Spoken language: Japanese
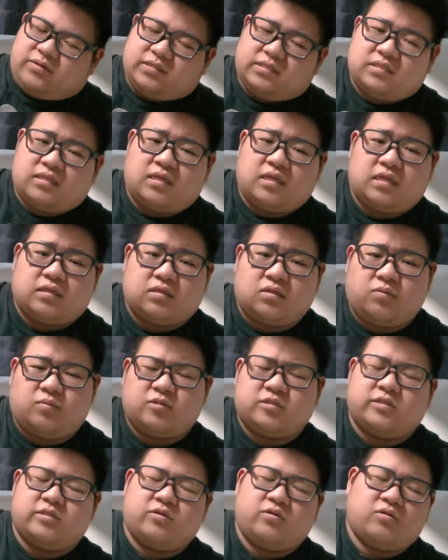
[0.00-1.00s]
せだなって
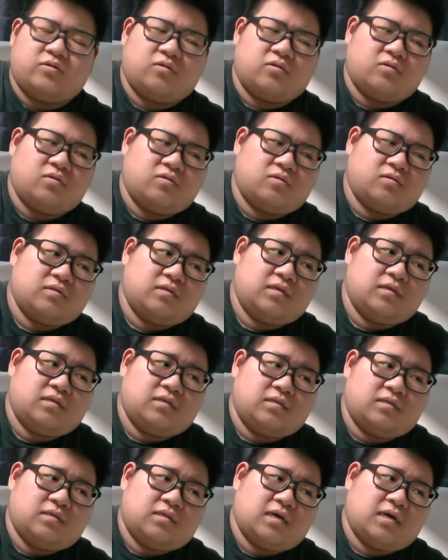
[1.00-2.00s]
面白
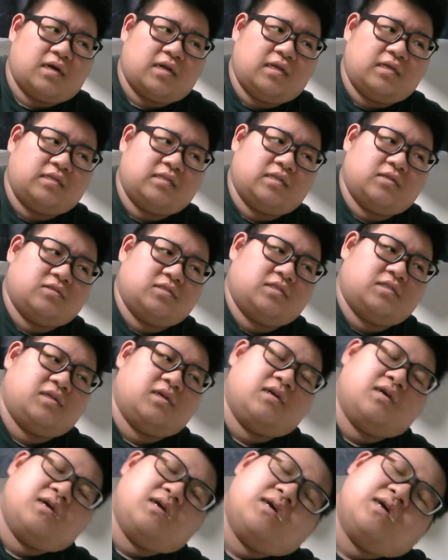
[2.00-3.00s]
ながら生きてるし、
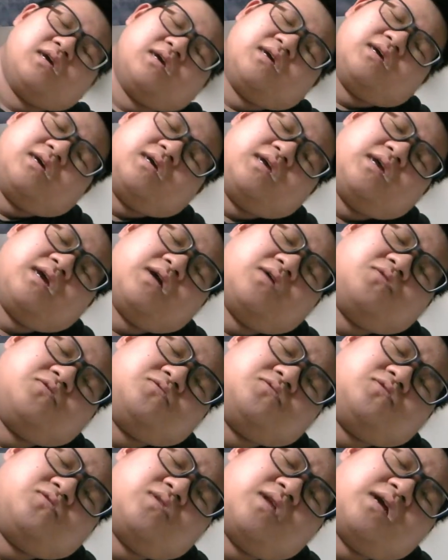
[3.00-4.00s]
いや、ほ
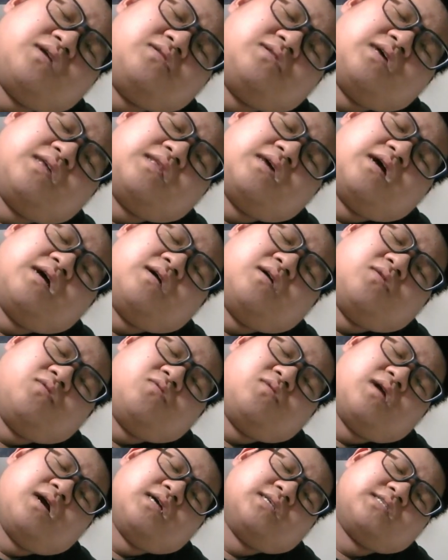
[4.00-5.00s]
んと楽だな。
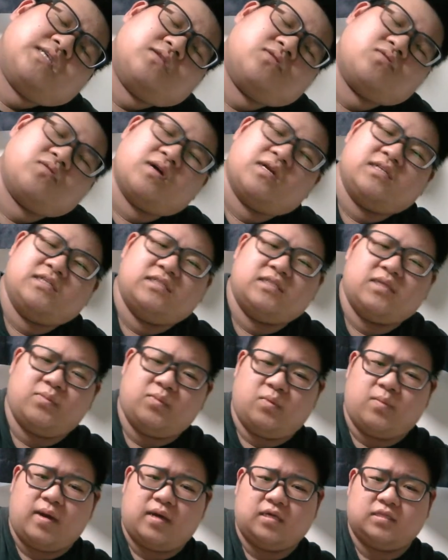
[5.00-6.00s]
お母さんとかに全
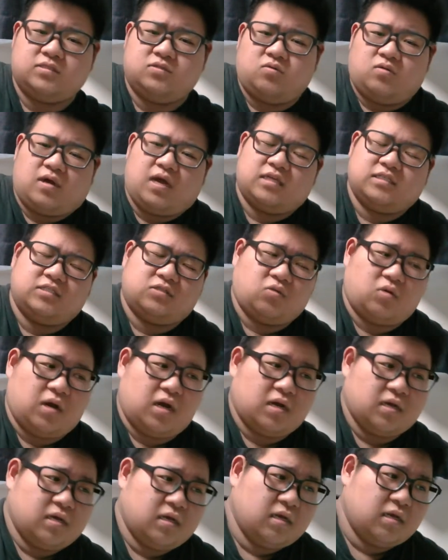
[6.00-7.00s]
部任すの、家事とか。
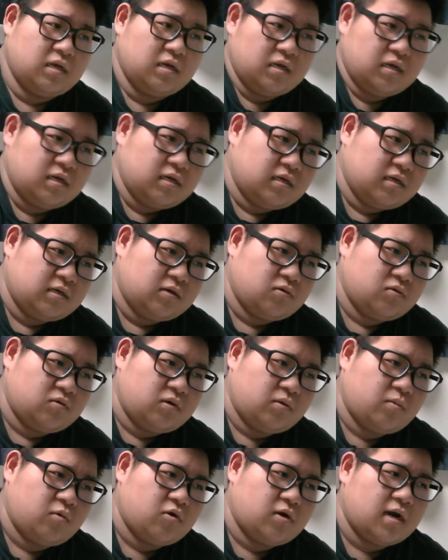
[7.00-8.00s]

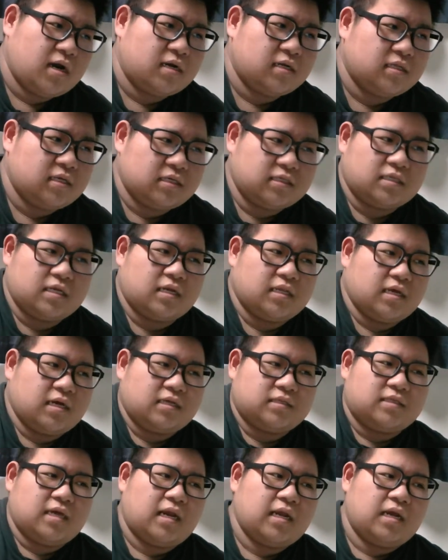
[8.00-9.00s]
俺もお金できたらなん
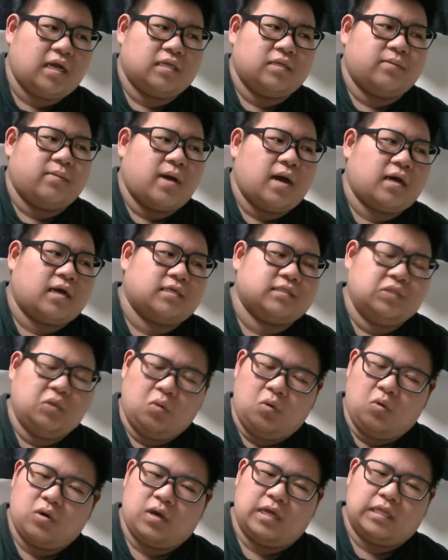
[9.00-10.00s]
か誰かに任す
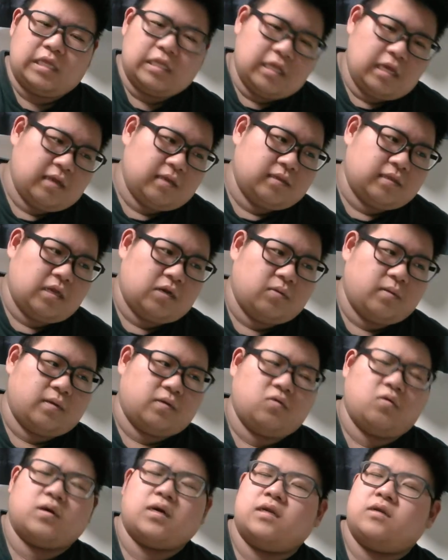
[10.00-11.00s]
お金で。なるべ
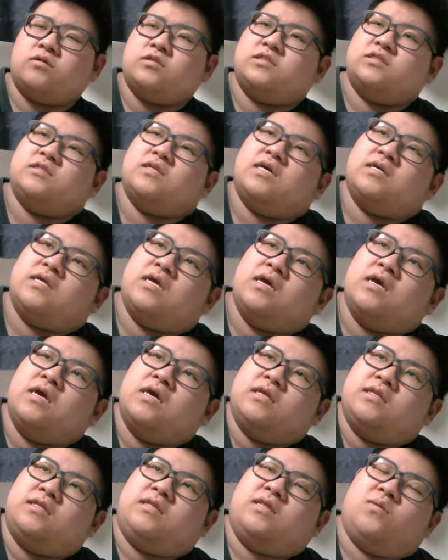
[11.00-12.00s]
くお金の信頼で。
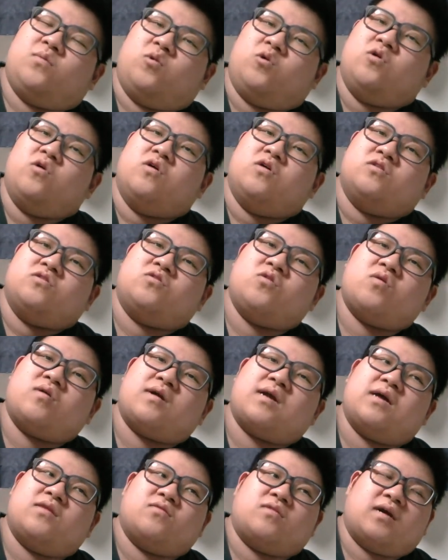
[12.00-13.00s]
でも、どっ
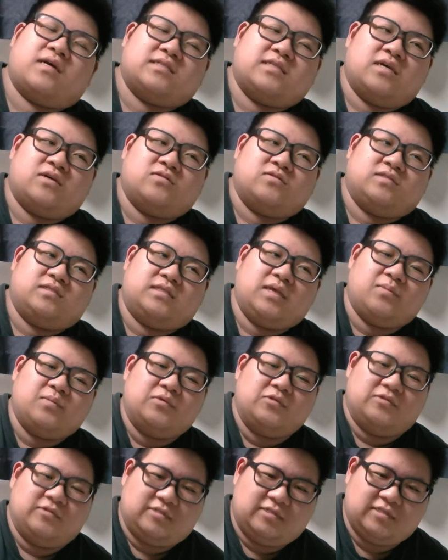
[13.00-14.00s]
かの家政婦全
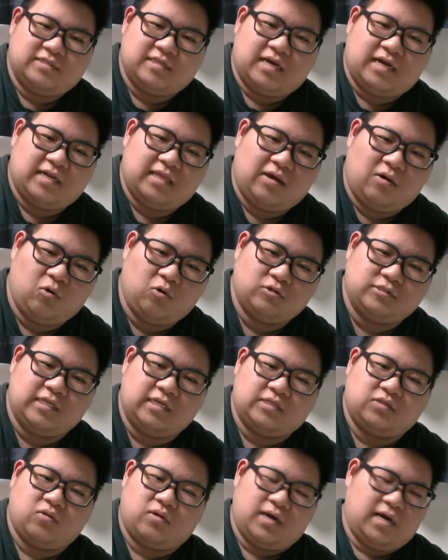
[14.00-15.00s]
部盗んだからな、宝
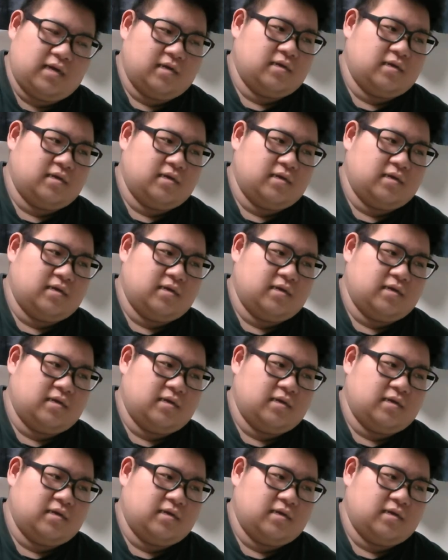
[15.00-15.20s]
石とか。